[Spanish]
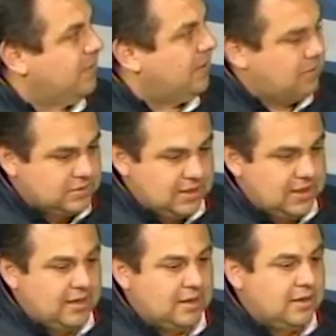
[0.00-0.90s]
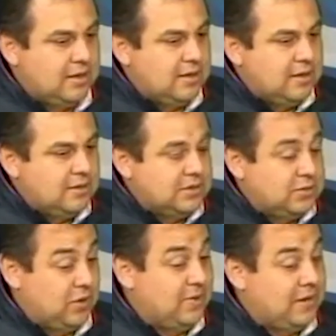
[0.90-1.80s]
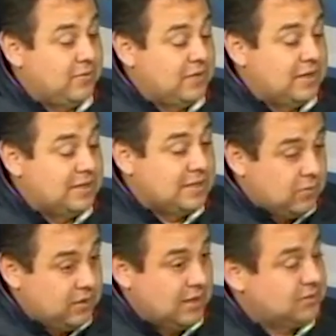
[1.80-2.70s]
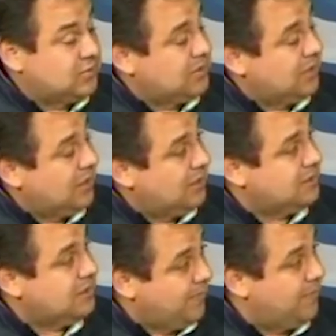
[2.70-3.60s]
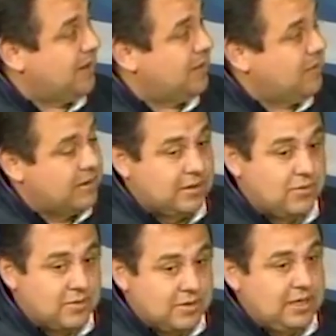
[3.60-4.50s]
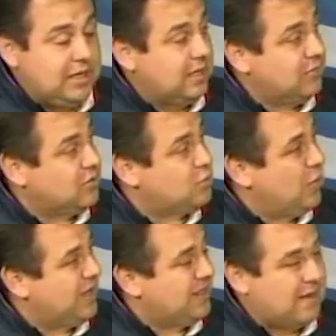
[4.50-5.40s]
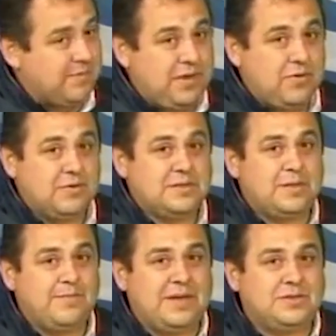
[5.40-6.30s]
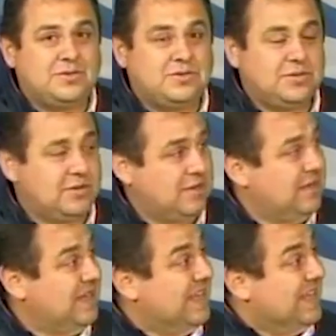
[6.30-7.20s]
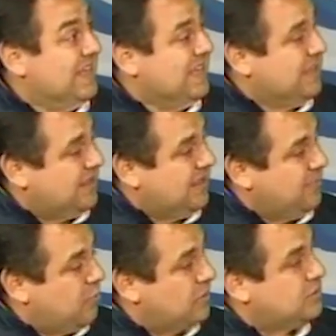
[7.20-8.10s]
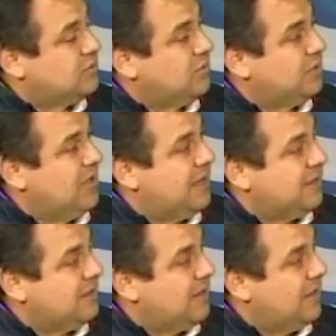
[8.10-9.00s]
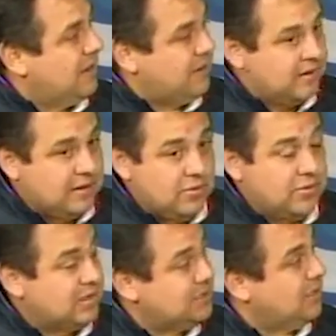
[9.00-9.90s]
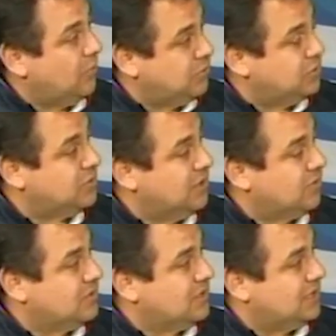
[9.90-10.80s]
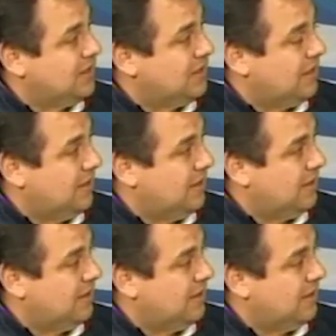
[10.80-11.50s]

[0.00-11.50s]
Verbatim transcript: O sea, te estoy hablando que de seguridad social se han pagado alrededor de 540 millones de pesos y de impuestos sobre la renta alrededor de 860